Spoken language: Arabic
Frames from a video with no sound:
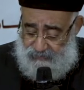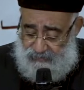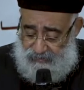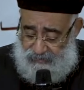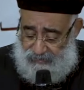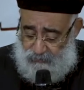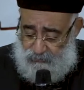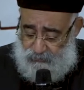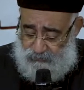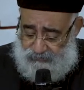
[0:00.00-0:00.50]

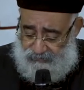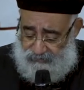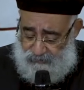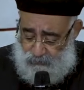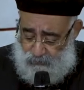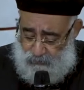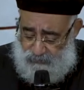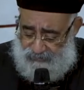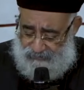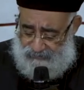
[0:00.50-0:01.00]
اخد
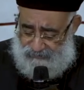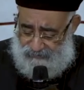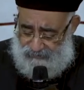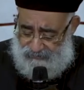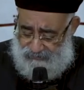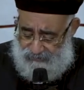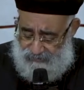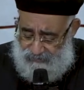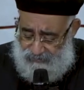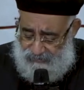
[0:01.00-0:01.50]
خلوات
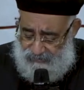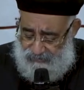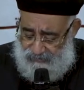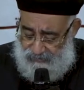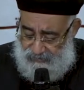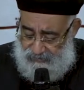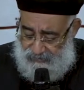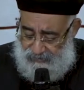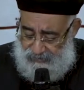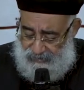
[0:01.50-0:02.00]

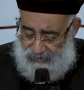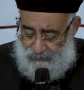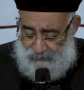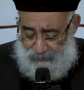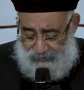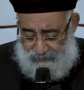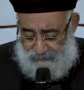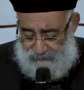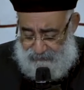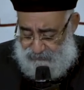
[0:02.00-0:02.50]
او
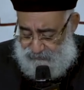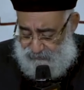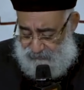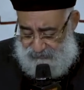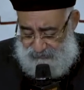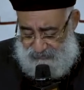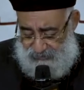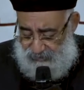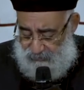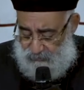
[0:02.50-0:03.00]
انا مش
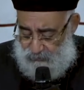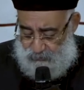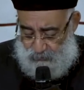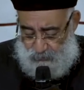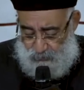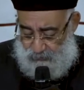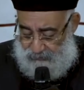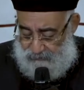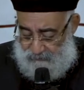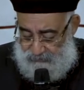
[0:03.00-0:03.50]
فاضيه اخد
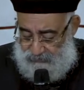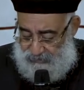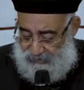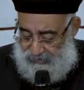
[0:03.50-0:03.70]
خلوات مش